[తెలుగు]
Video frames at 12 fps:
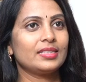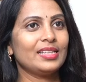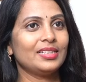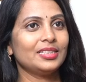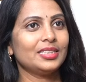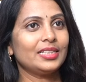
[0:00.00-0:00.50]

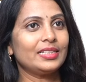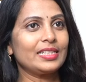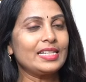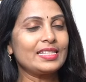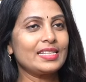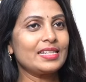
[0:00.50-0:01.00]
సార్
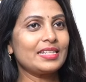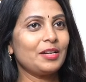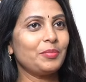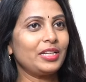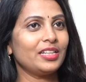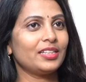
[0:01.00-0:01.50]
రీసెంట్గా
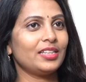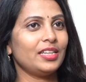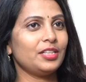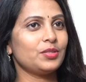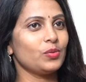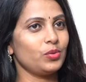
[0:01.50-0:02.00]
మనకి
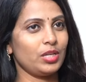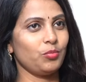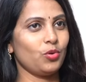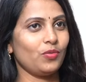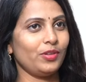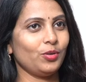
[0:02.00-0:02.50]
సూర్య
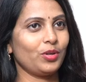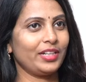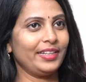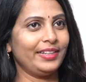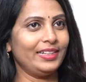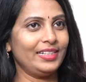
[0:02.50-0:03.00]
మూవీ
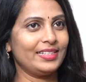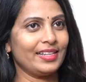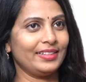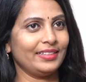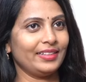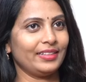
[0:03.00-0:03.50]
ఒకటి రిలీజ్
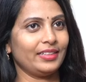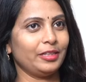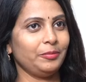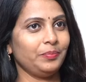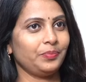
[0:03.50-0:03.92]
అయింది కదా